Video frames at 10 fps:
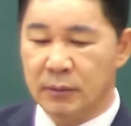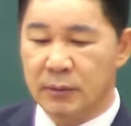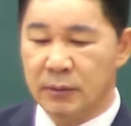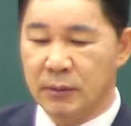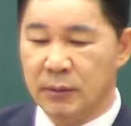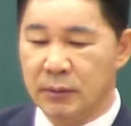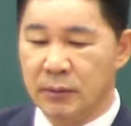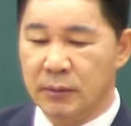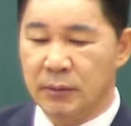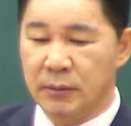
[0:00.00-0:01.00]

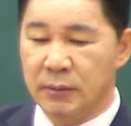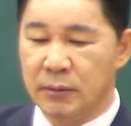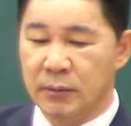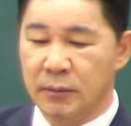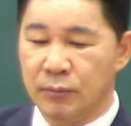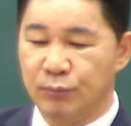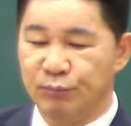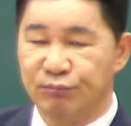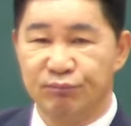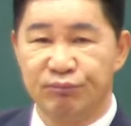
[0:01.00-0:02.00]
그
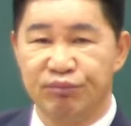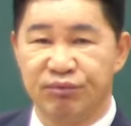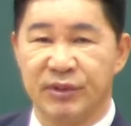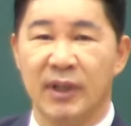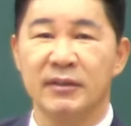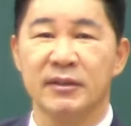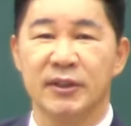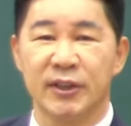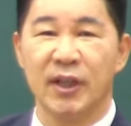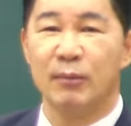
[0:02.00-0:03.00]
부산에서
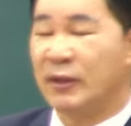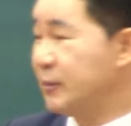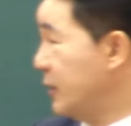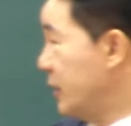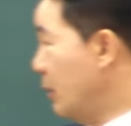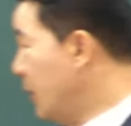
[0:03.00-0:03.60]
철학을 말씀 들었단